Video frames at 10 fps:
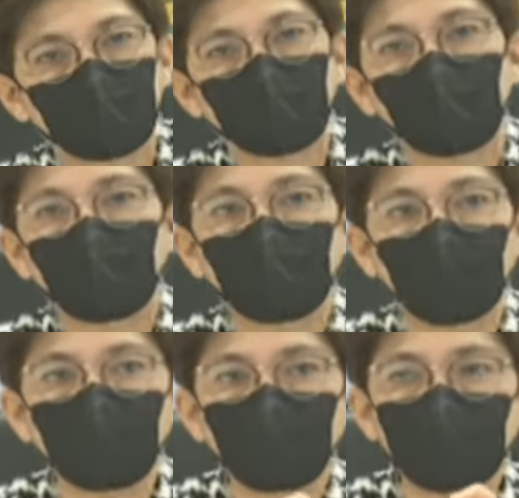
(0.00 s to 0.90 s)
So ang
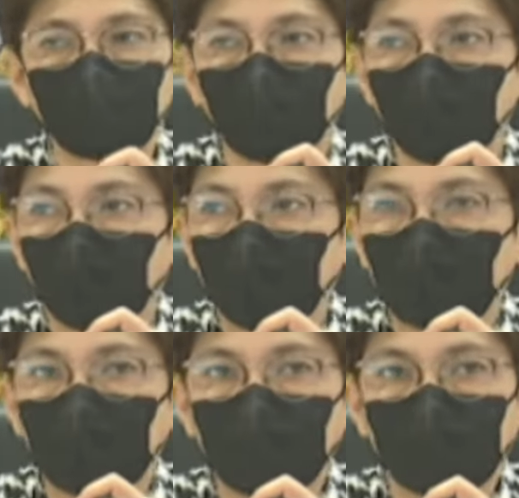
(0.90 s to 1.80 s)
rabies po
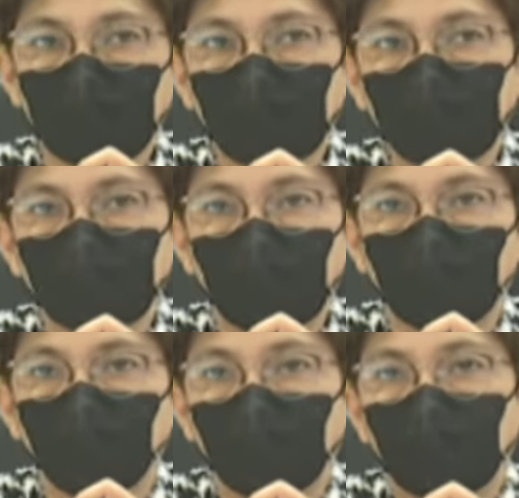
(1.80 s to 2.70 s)
ay isang
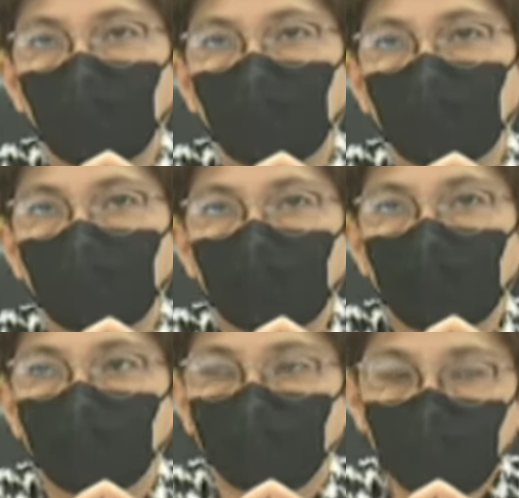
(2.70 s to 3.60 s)

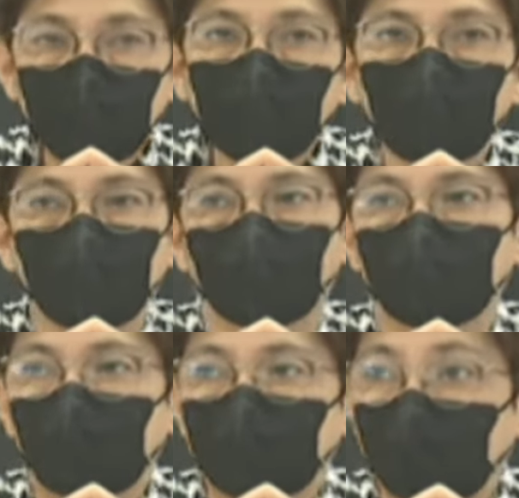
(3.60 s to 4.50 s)

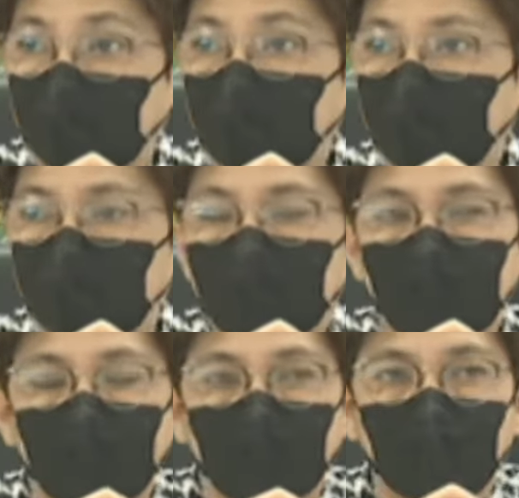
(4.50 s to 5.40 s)
napaka-serious na sakit.
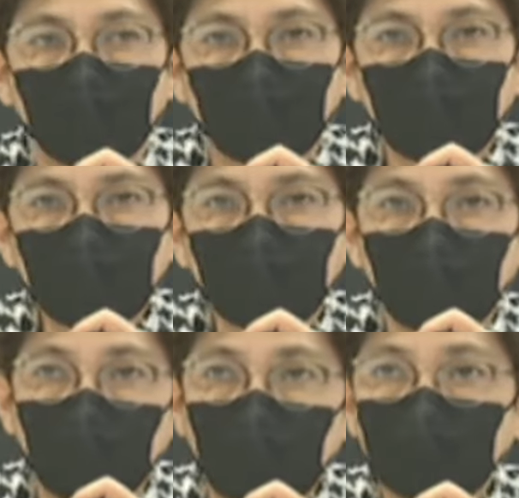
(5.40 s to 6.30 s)
Uh, it
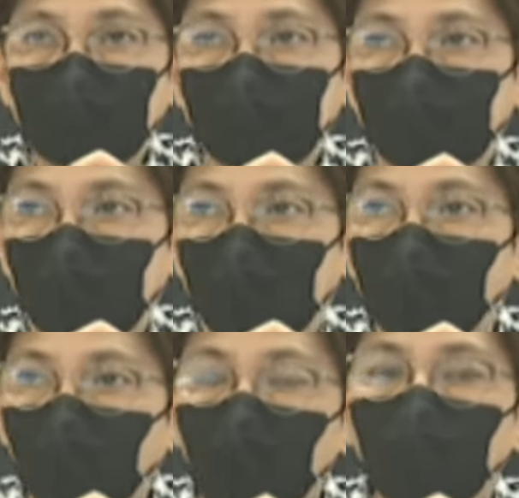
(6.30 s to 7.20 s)
has
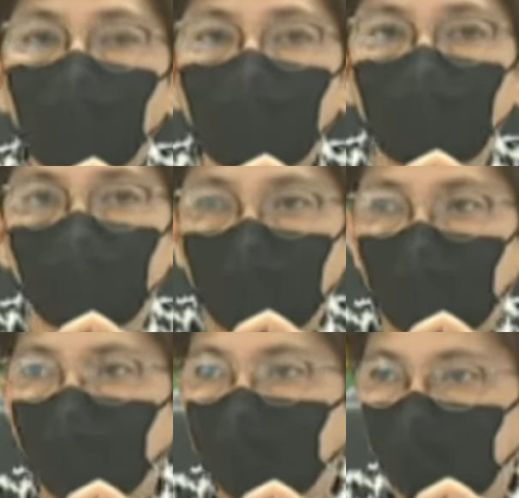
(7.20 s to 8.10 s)
an almost
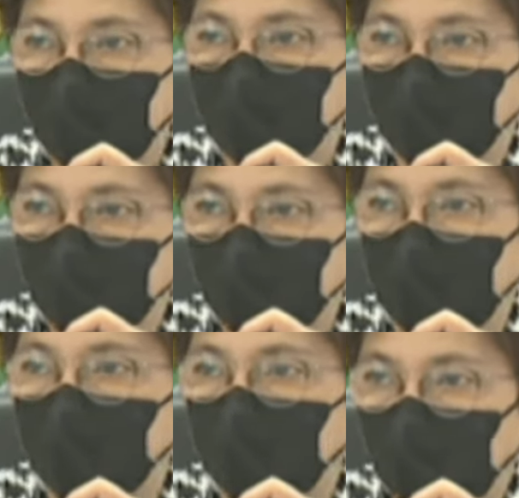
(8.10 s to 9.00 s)
100%
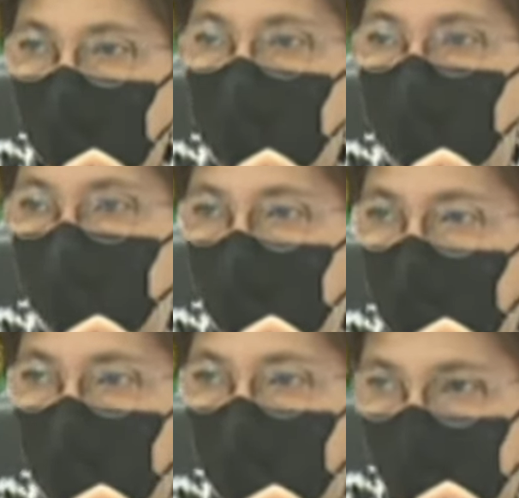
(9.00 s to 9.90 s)
case
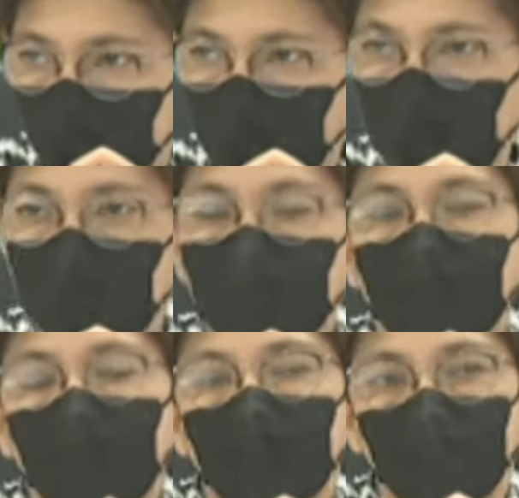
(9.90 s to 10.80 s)
fatality rate.
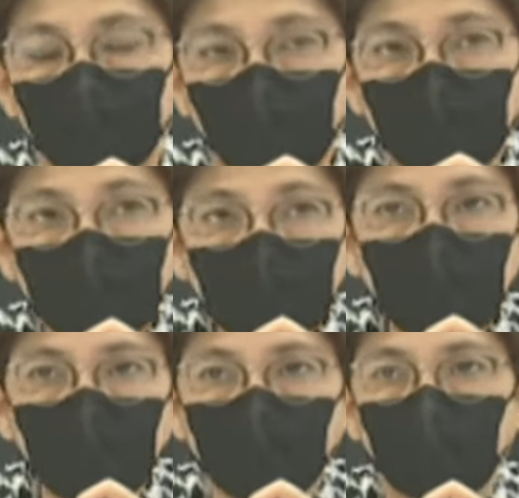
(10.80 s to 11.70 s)

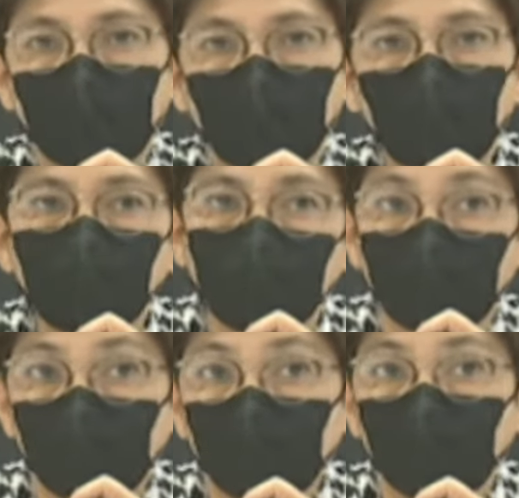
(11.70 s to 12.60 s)
Especially kapag
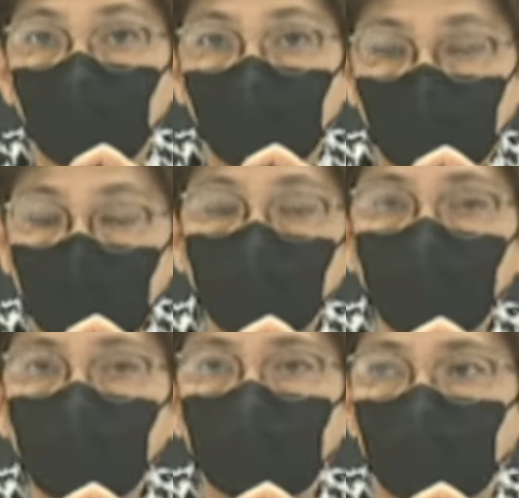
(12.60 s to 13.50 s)
kumpirmado ang
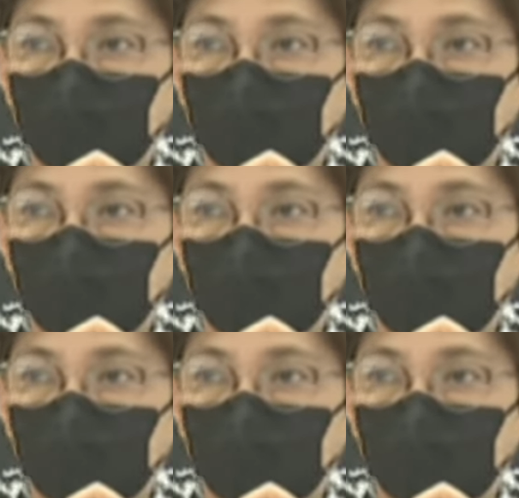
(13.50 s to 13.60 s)
rabies at